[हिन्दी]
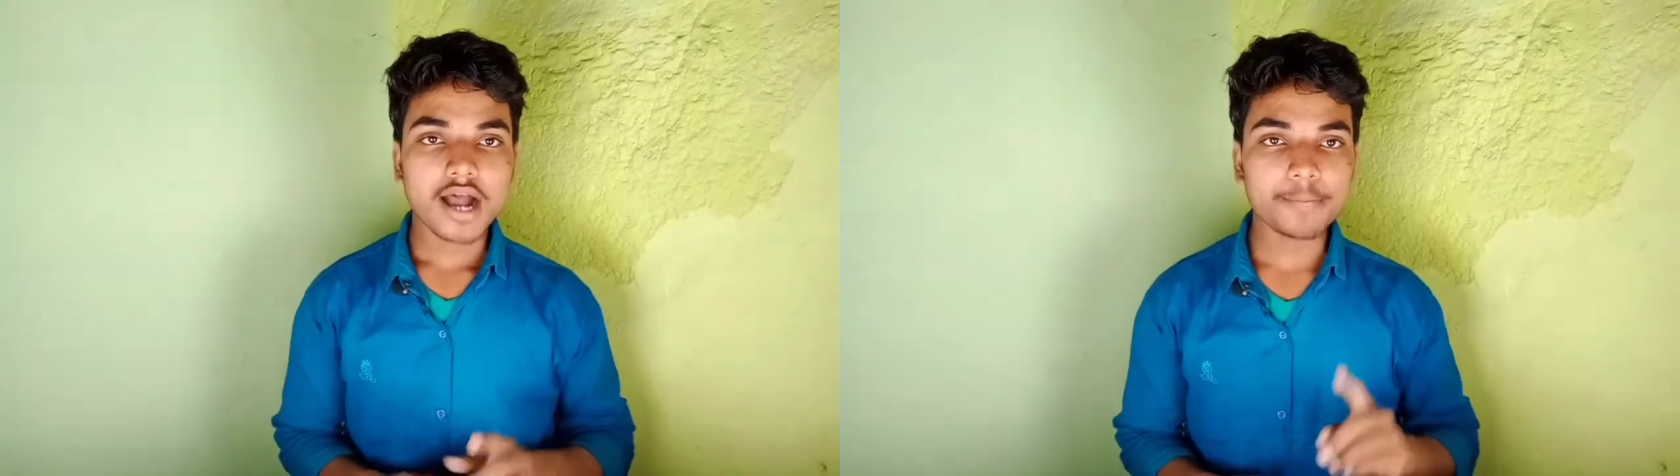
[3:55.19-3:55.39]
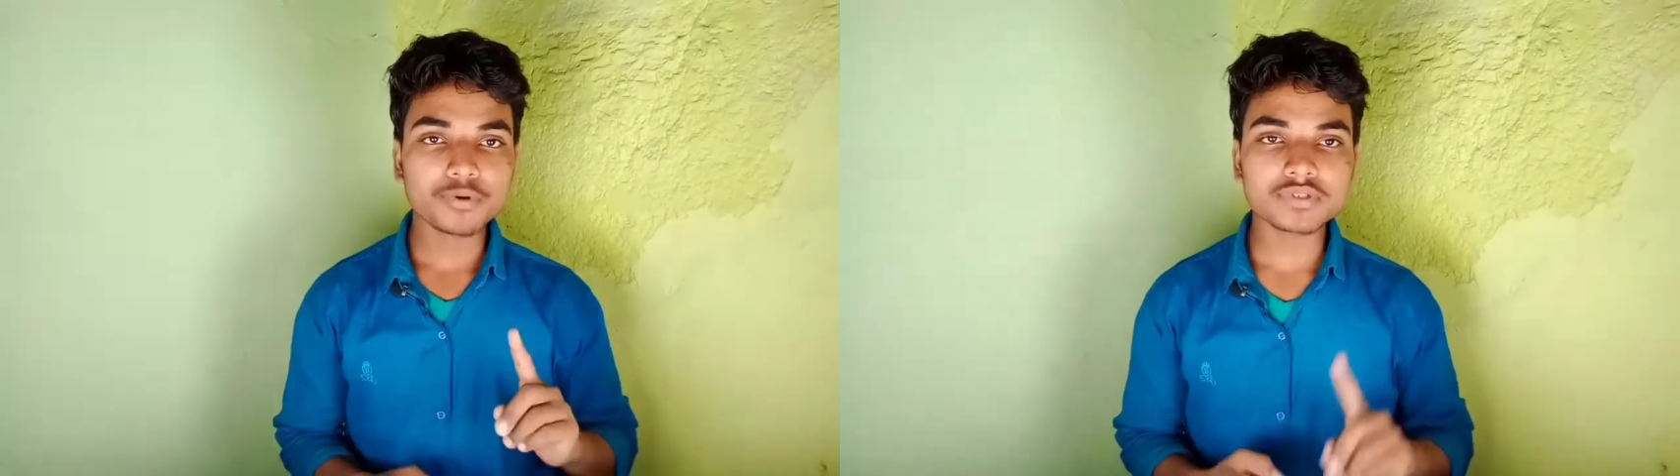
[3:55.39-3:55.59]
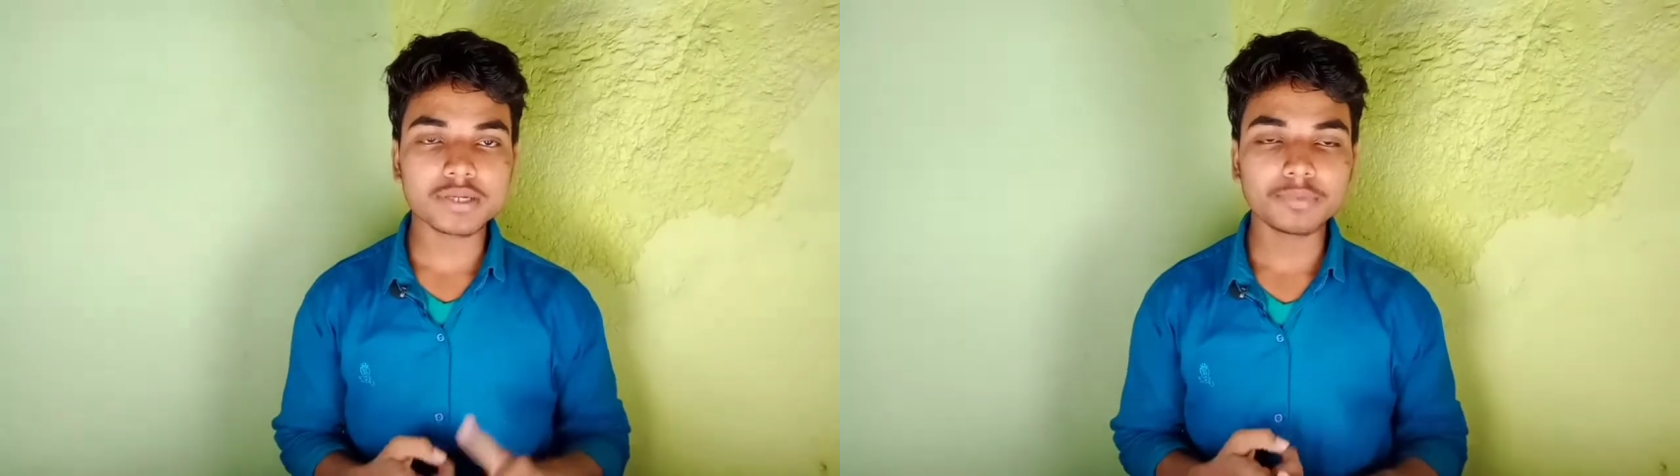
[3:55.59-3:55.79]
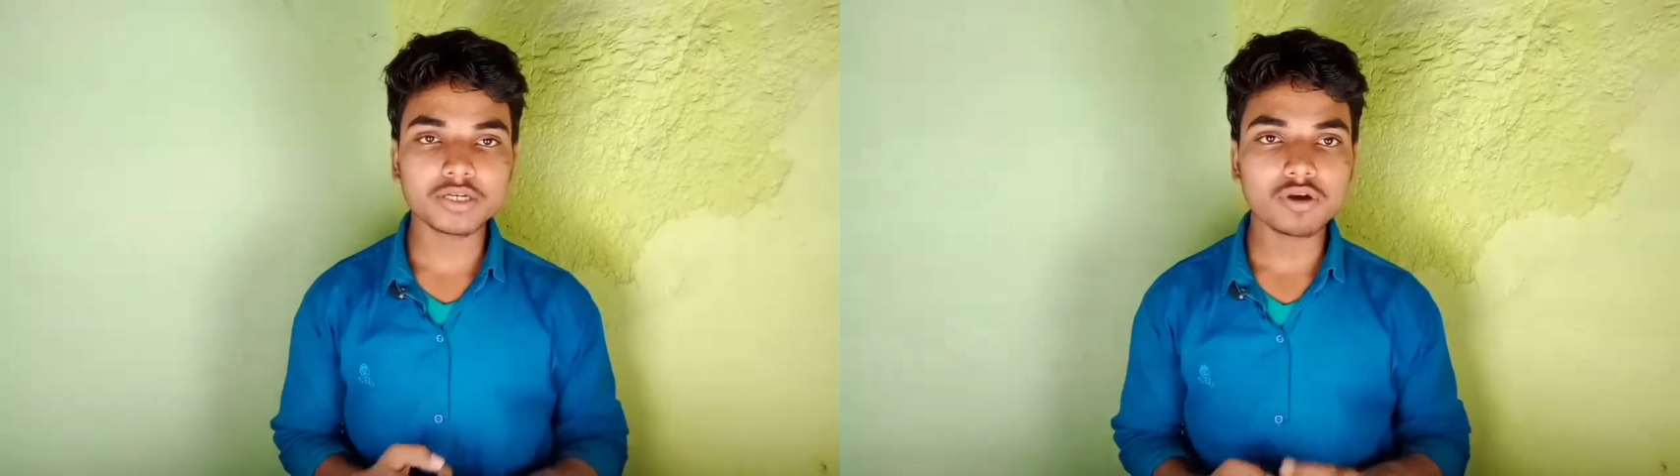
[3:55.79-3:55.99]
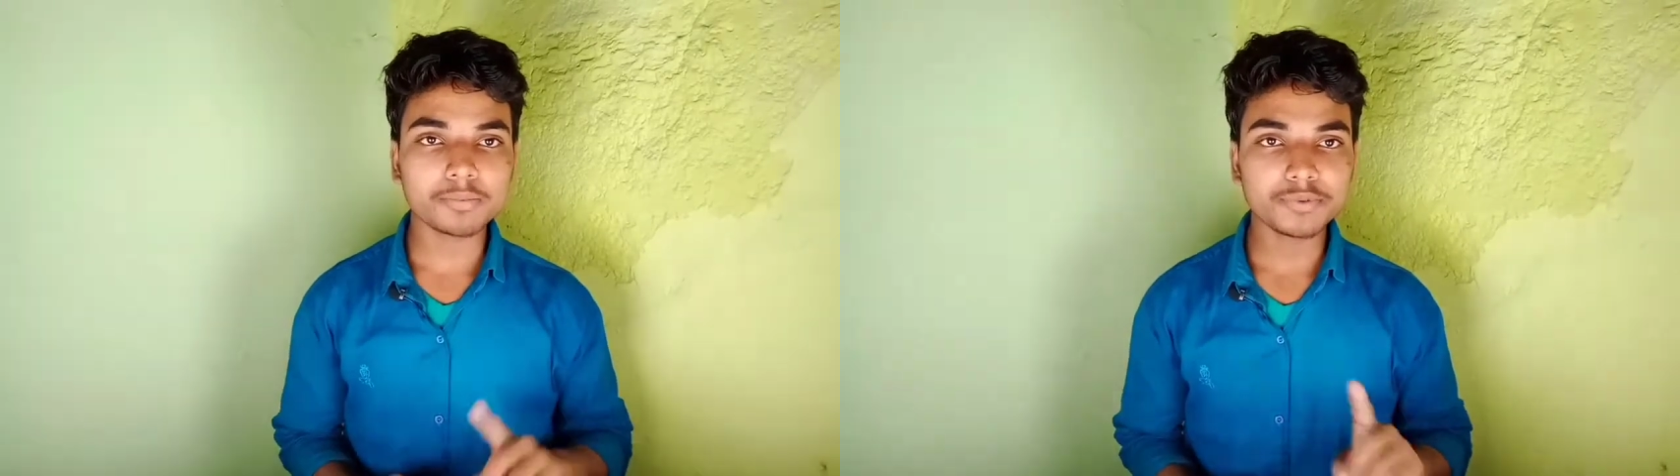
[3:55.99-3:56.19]
आपको उस
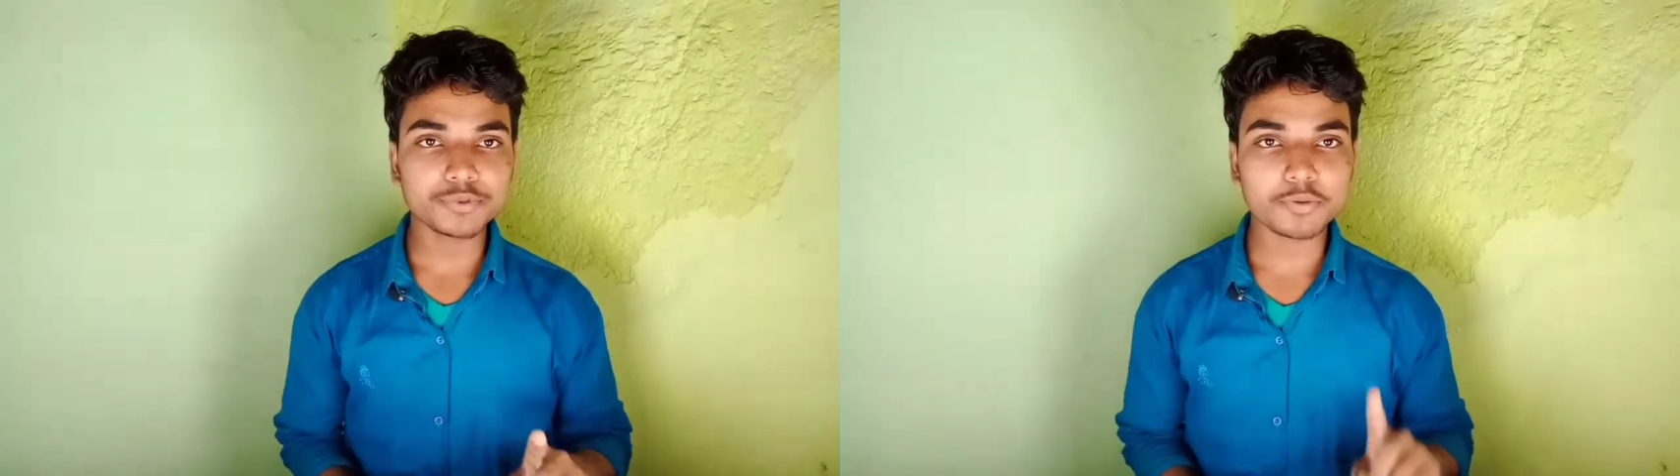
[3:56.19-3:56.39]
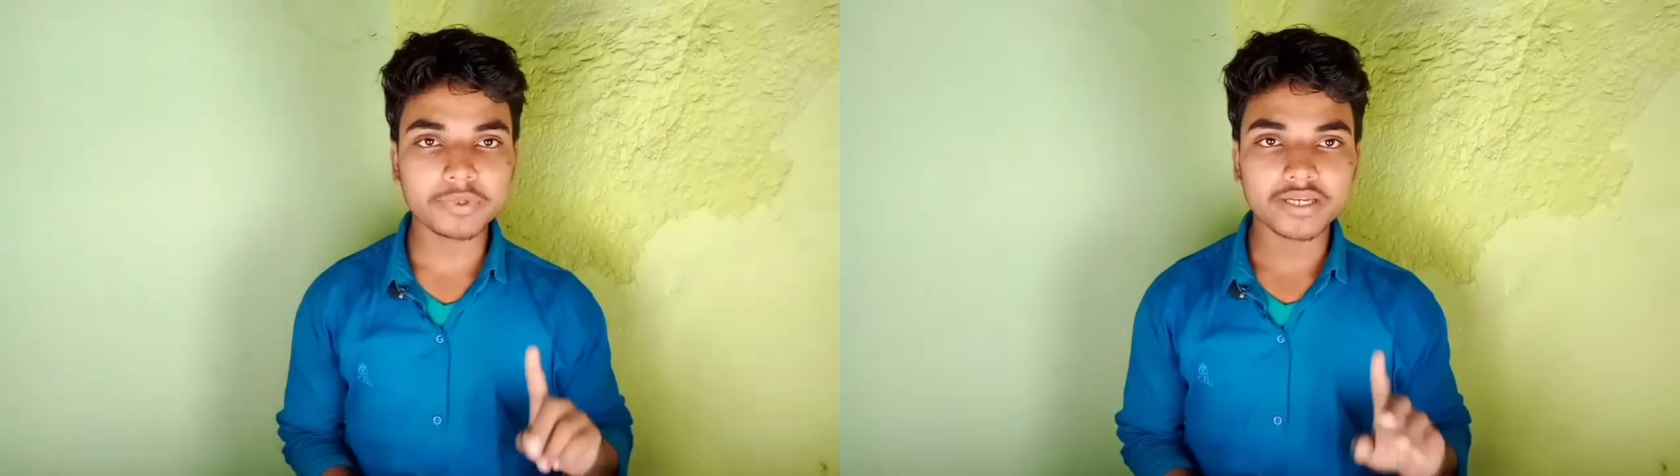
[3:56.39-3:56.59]
थंबनेल को अपने वीडियो में